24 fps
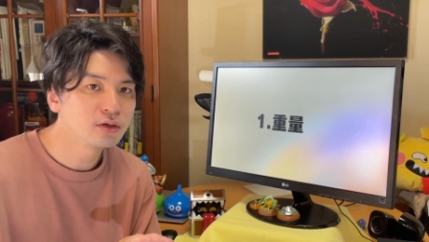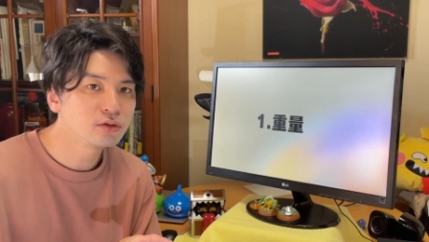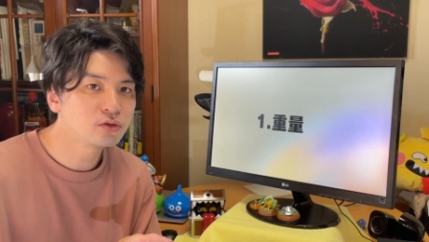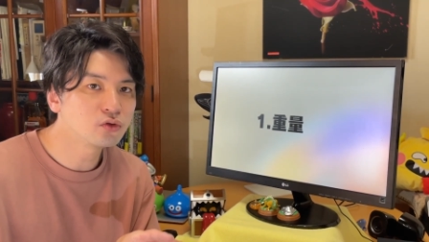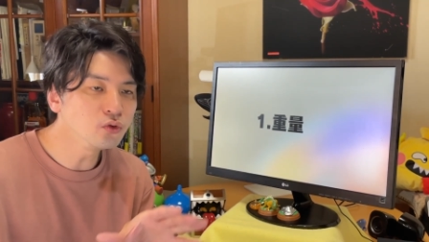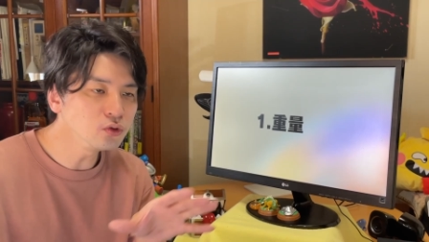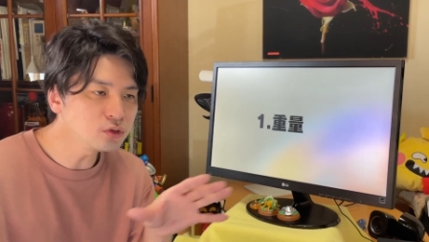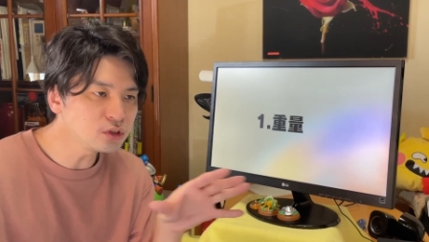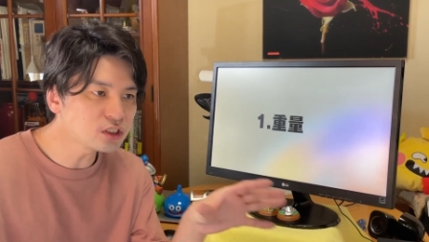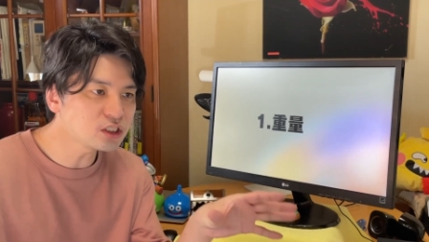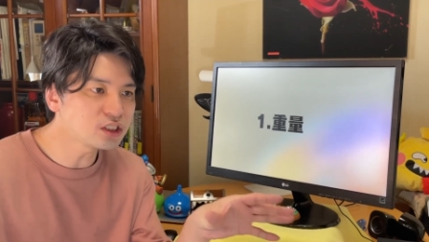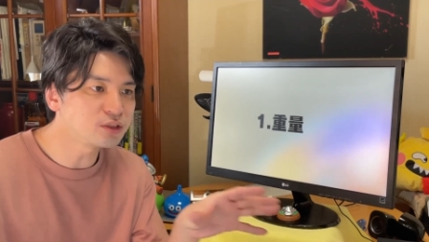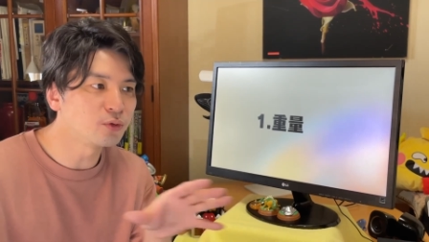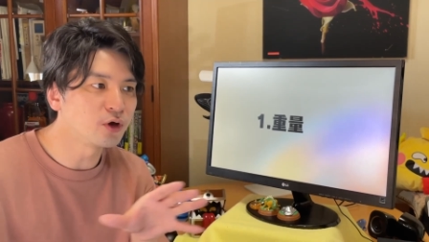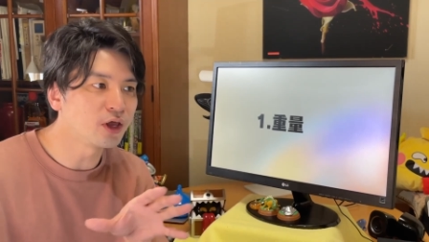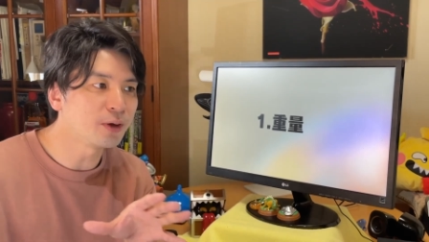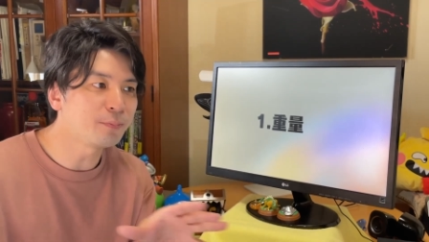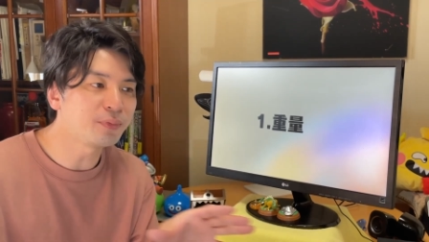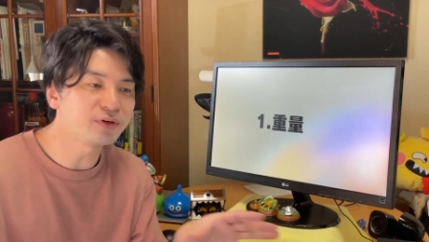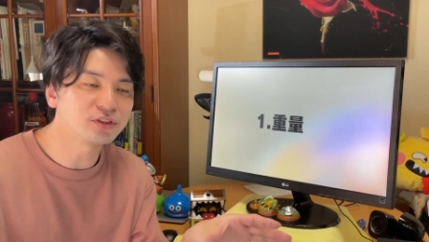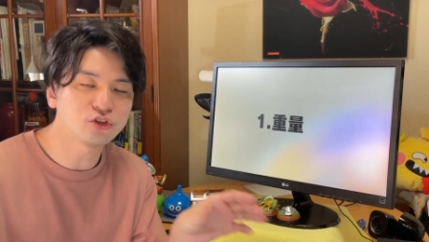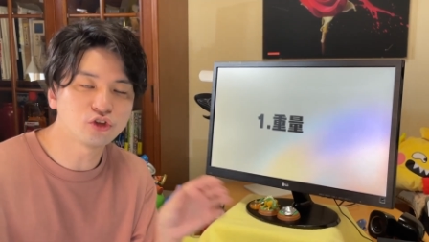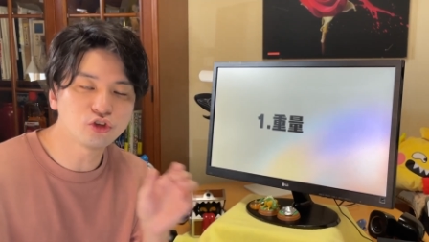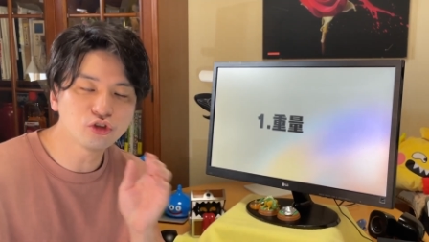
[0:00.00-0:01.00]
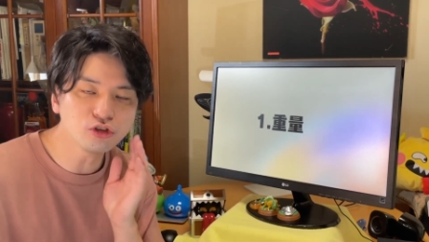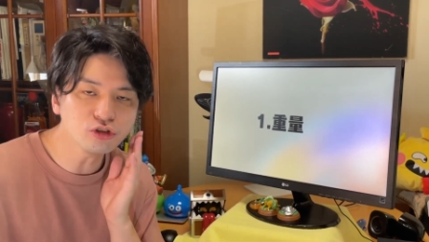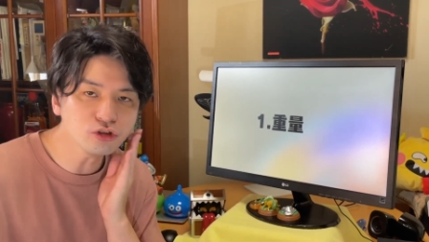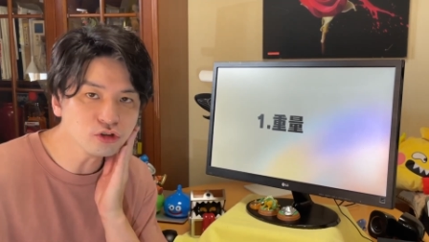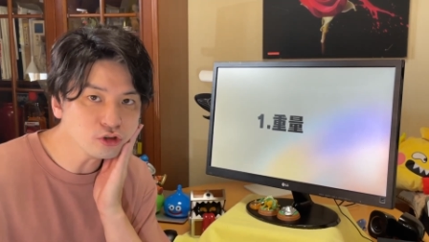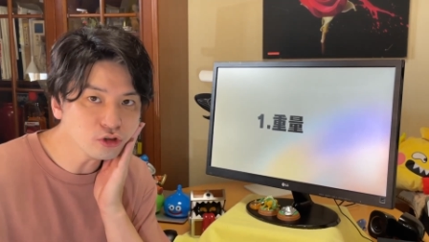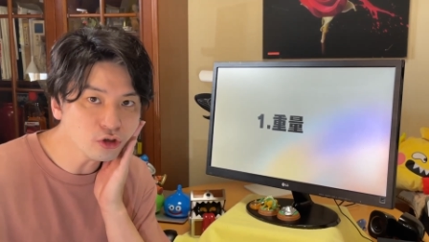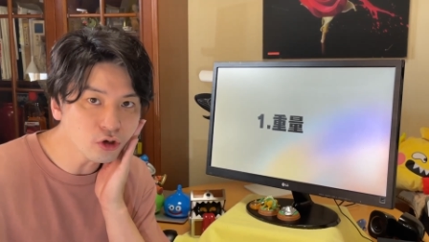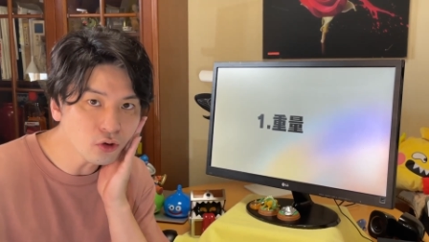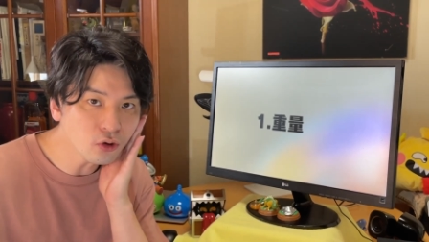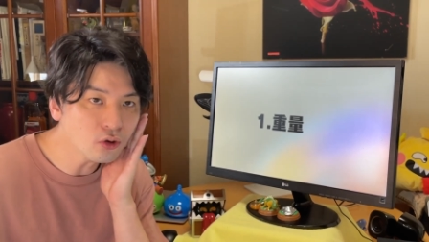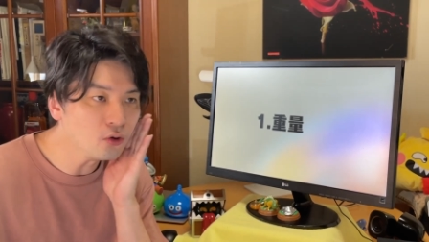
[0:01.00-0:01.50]
どっちもやっぱり
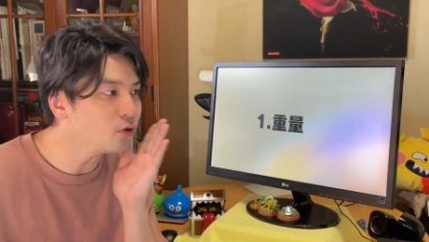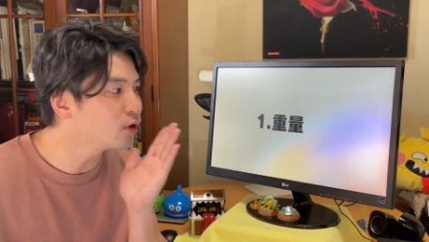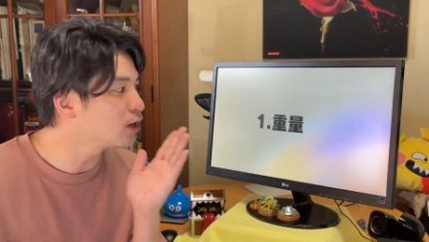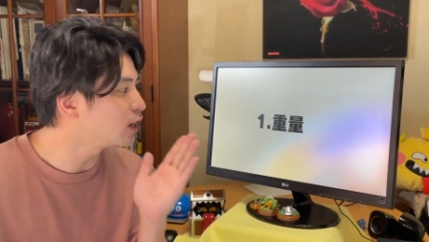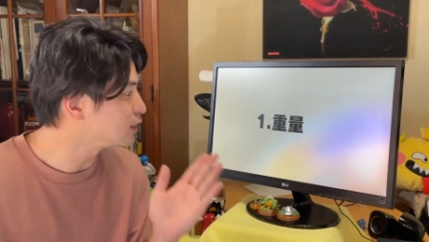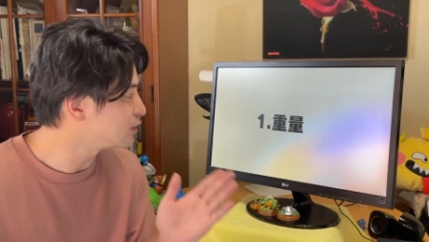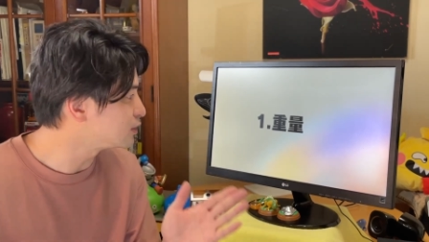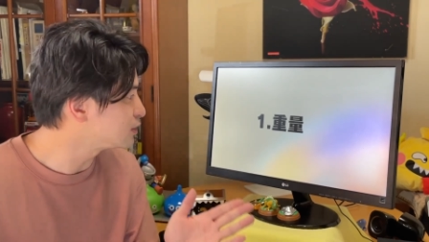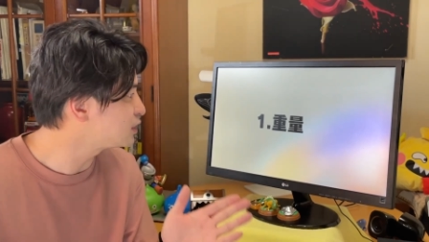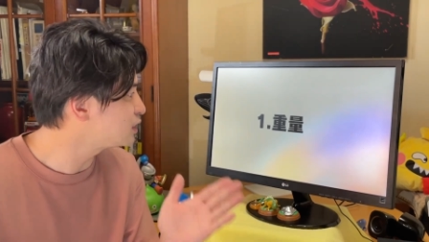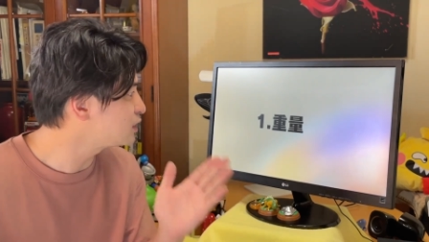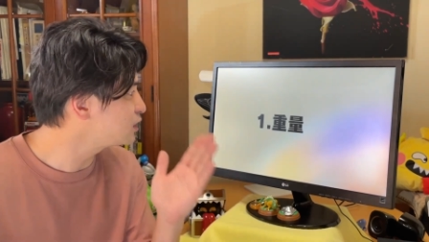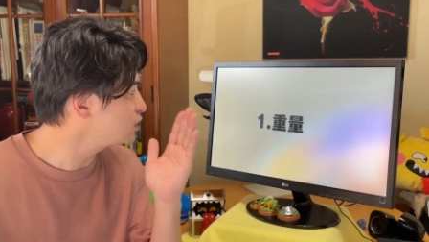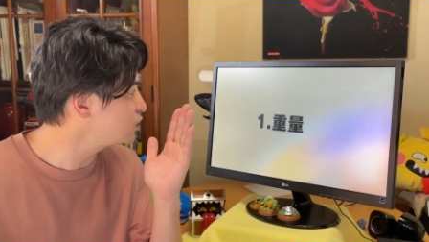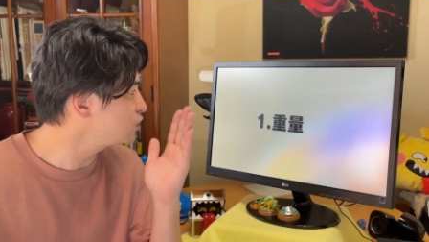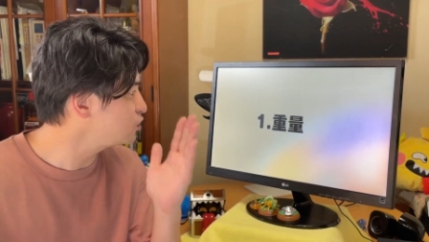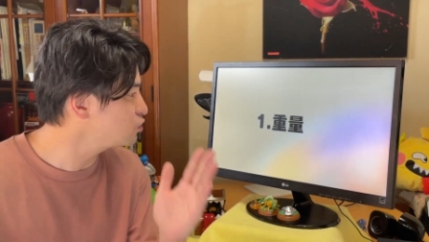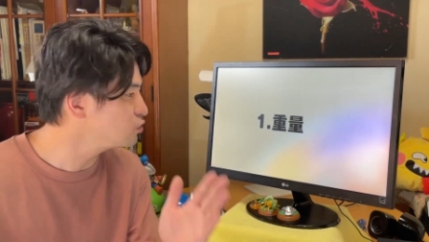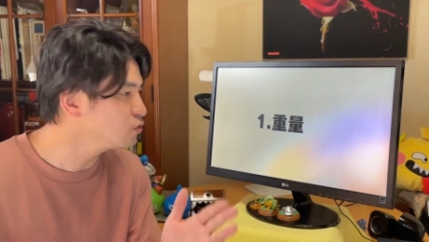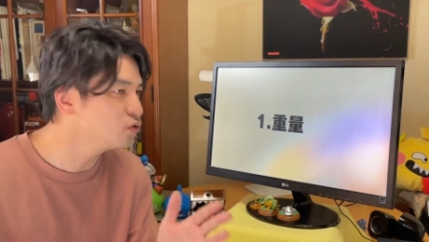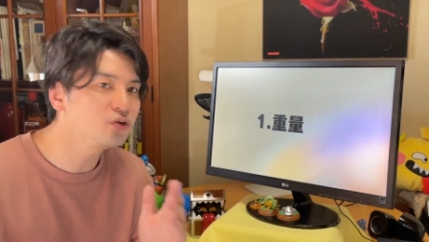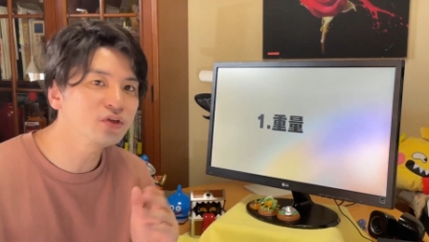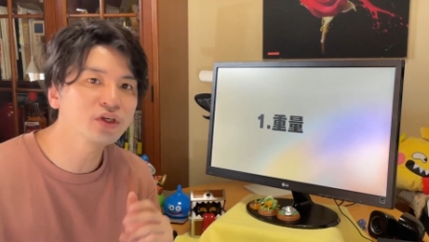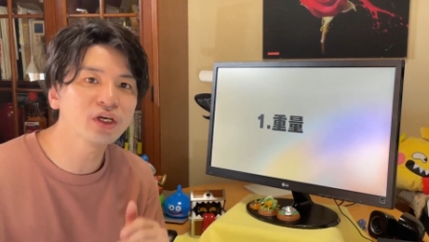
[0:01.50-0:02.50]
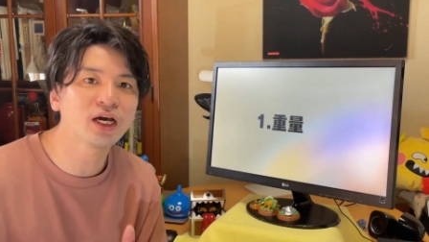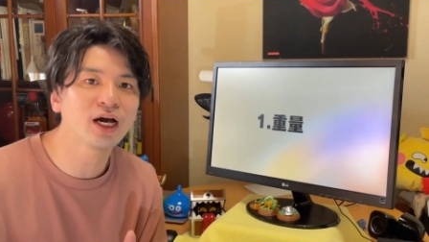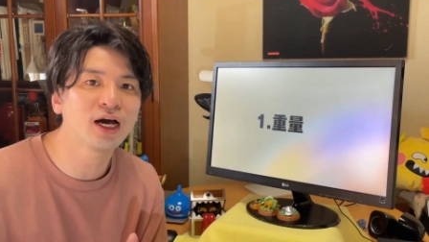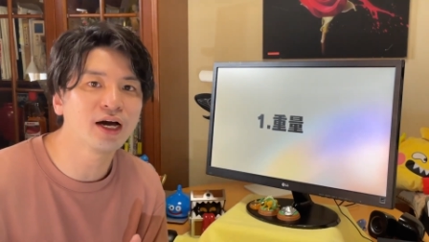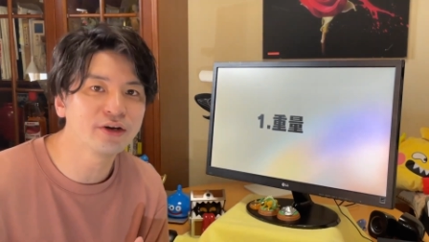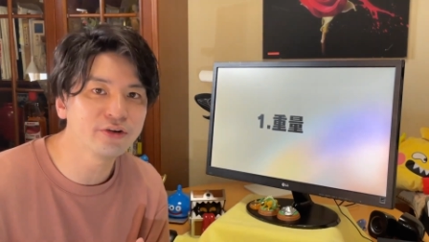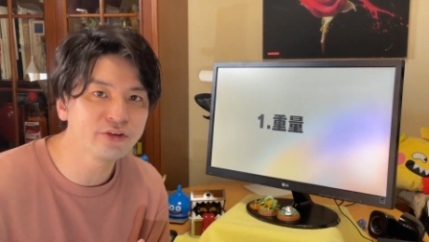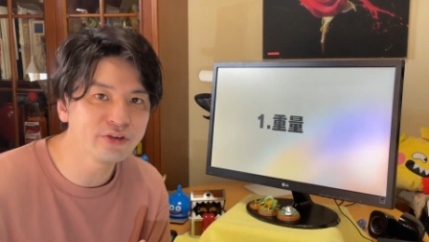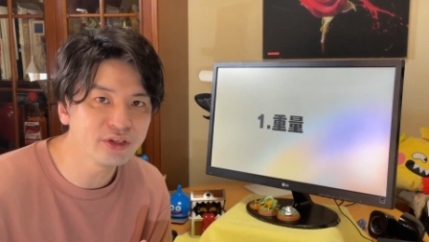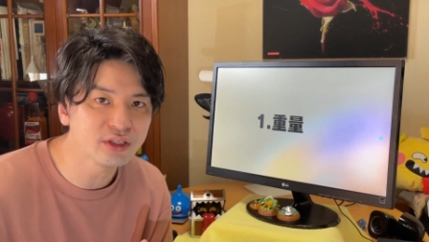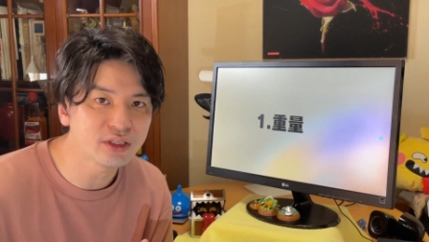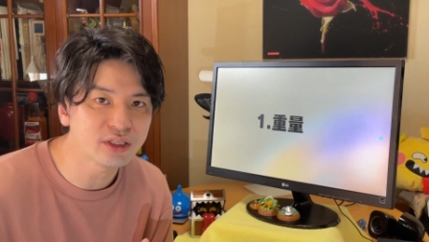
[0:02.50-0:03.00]
重量が非常に
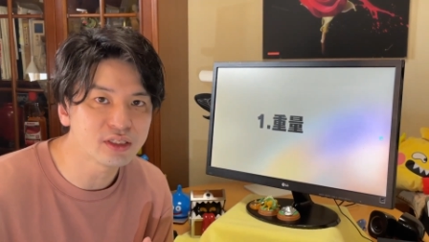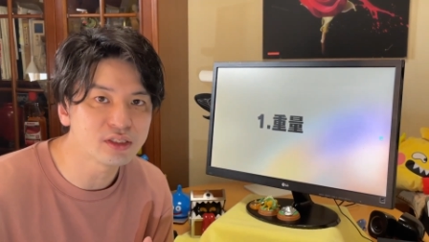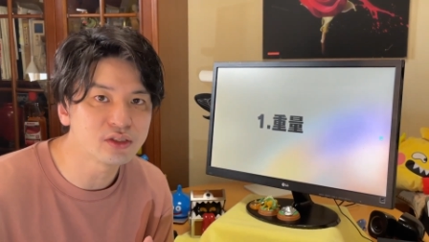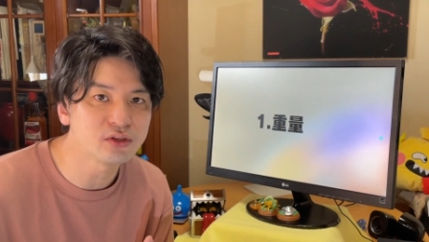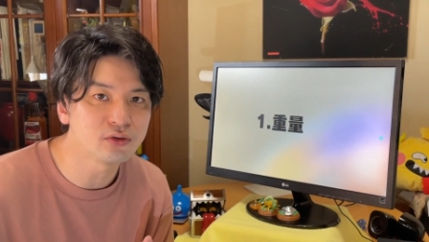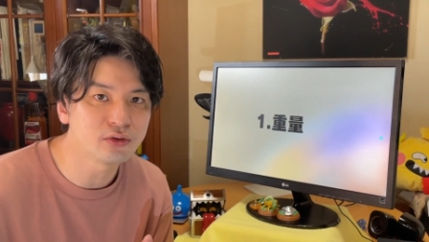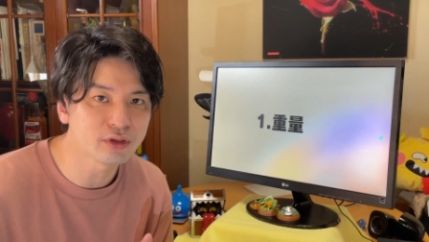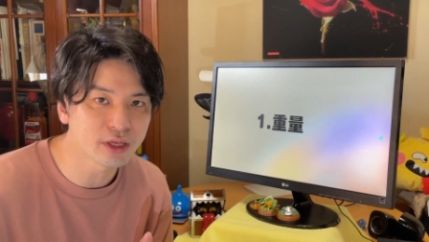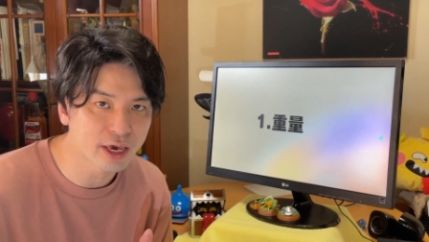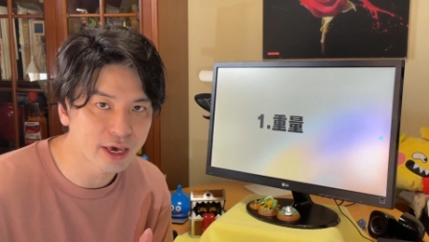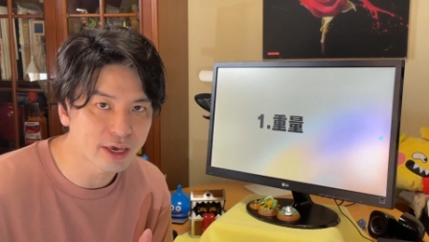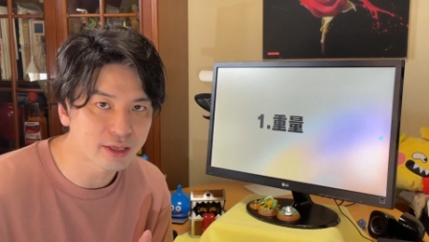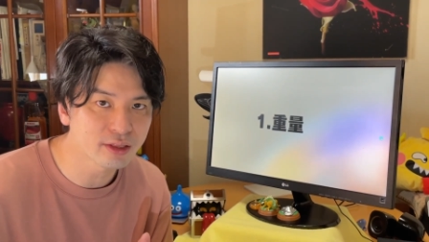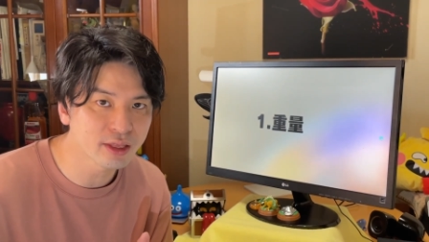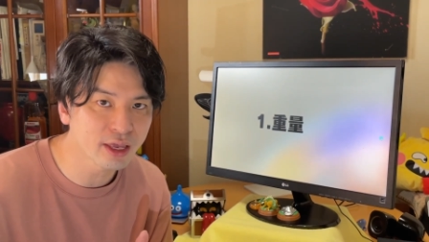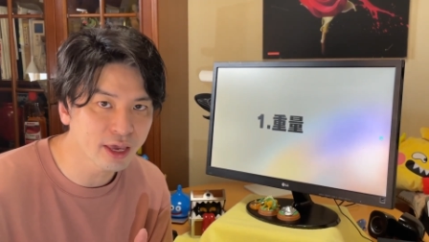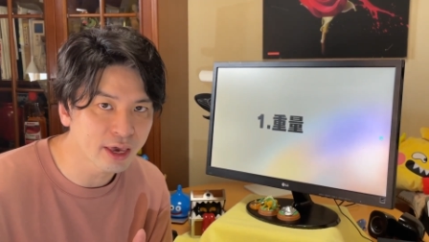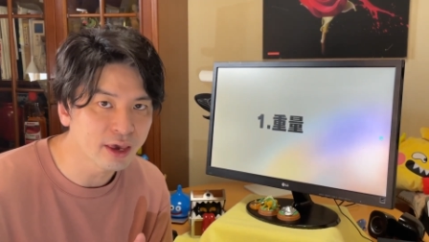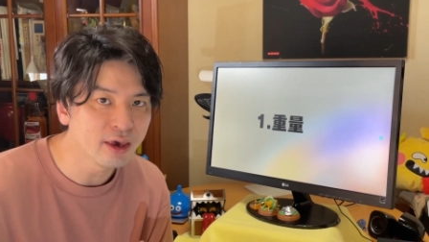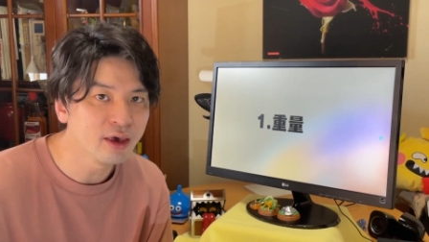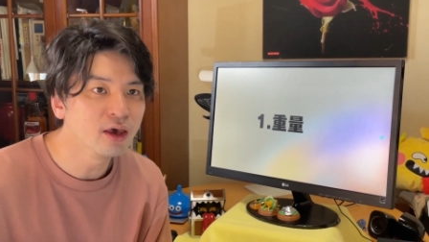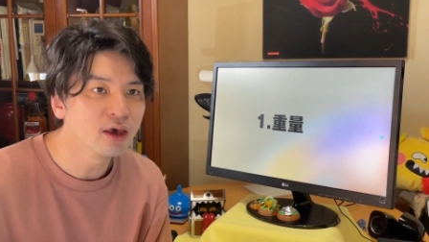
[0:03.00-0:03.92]
軽いんですよね。で、